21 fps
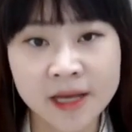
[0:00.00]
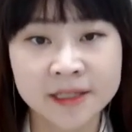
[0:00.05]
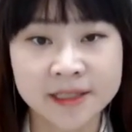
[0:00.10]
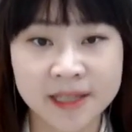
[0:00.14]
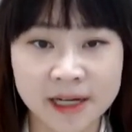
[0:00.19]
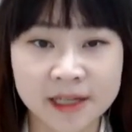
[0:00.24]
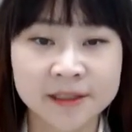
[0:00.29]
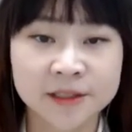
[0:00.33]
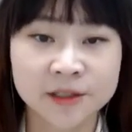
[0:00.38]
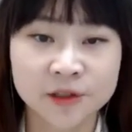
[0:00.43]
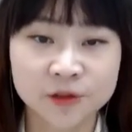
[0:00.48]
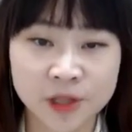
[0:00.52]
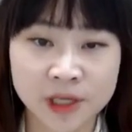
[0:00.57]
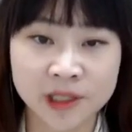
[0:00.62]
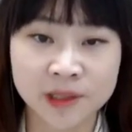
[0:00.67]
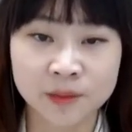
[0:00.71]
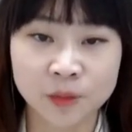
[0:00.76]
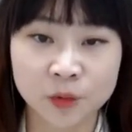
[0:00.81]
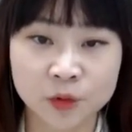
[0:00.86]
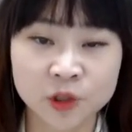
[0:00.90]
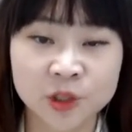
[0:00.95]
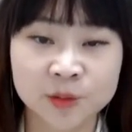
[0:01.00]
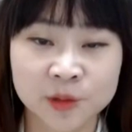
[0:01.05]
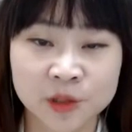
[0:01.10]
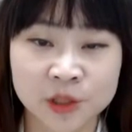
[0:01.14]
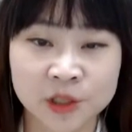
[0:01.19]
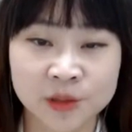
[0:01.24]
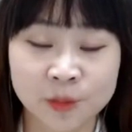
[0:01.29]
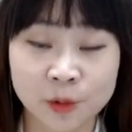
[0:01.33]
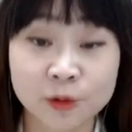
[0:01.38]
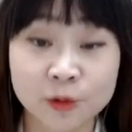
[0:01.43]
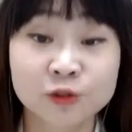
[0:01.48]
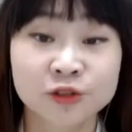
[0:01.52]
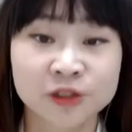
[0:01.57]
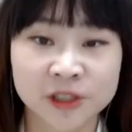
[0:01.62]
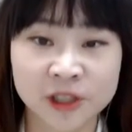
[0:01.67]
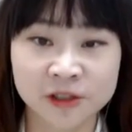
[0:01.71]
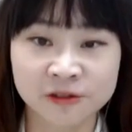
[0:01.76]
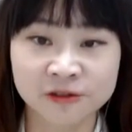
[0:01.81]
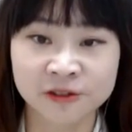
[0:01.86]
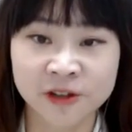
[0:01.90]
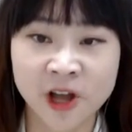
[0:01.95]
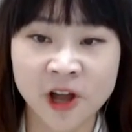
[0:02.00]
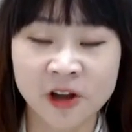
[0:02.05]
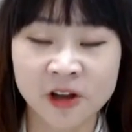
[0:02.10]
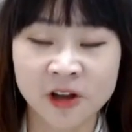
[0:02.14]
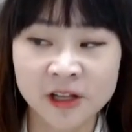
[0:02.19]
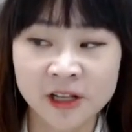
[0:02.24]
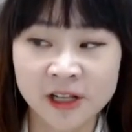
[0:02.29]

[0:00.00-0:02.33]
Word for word: 자가치유되는 모습을 볼 수 있었고요.